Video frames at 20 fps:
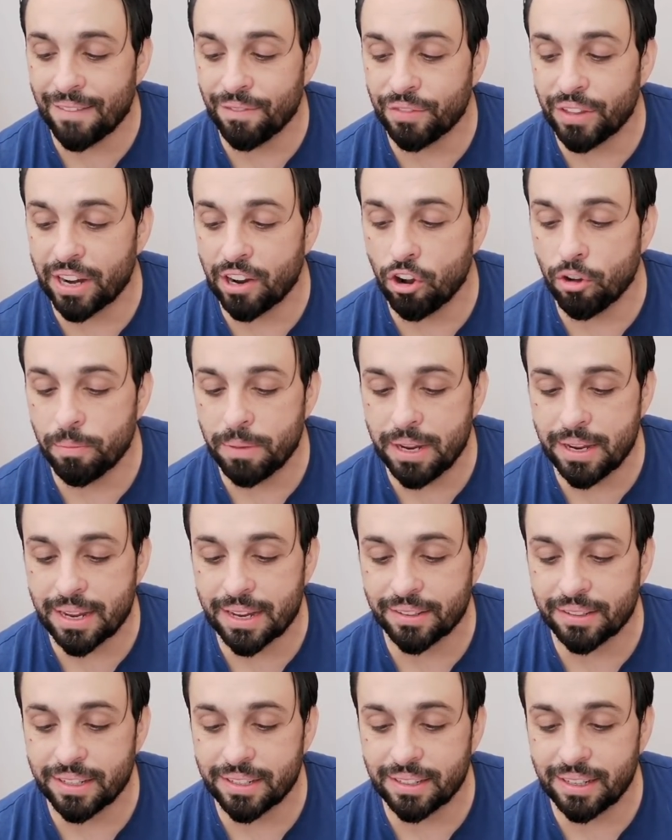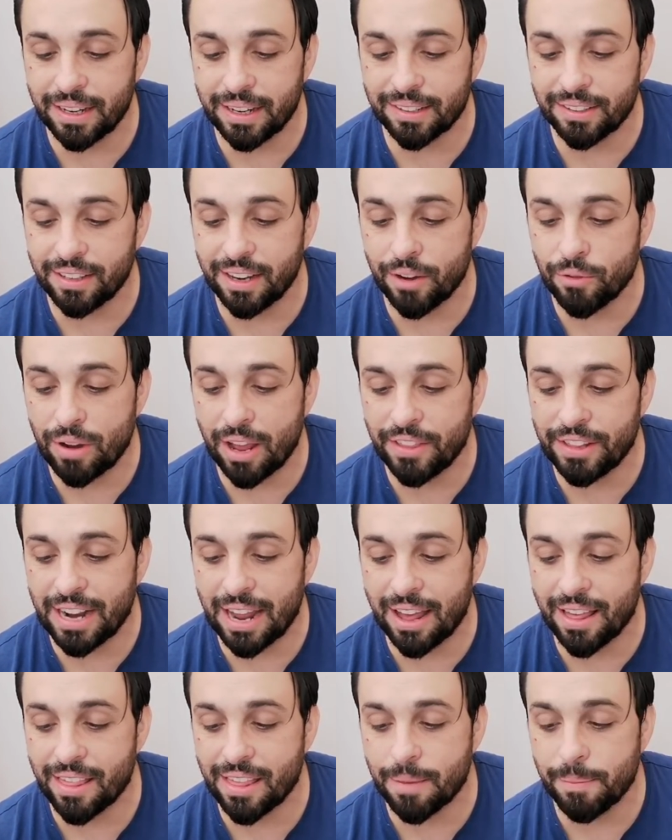entre comillas, y es que si hay una
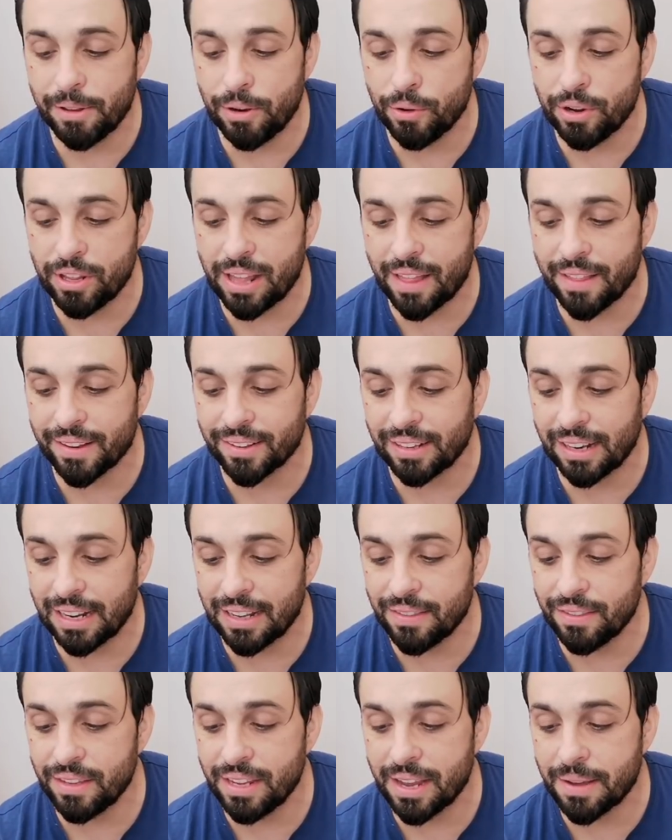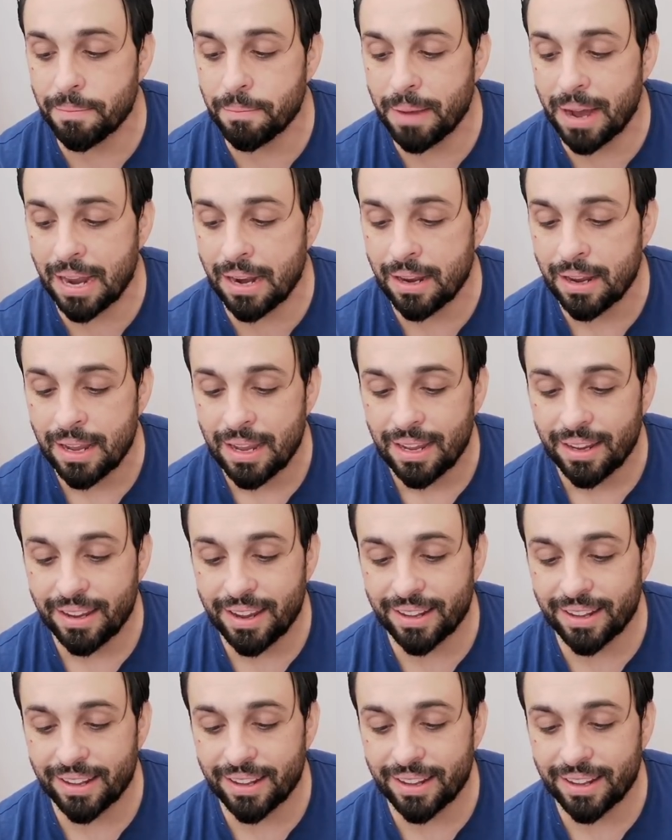tirada de 10.000 unidades salen 10 mal,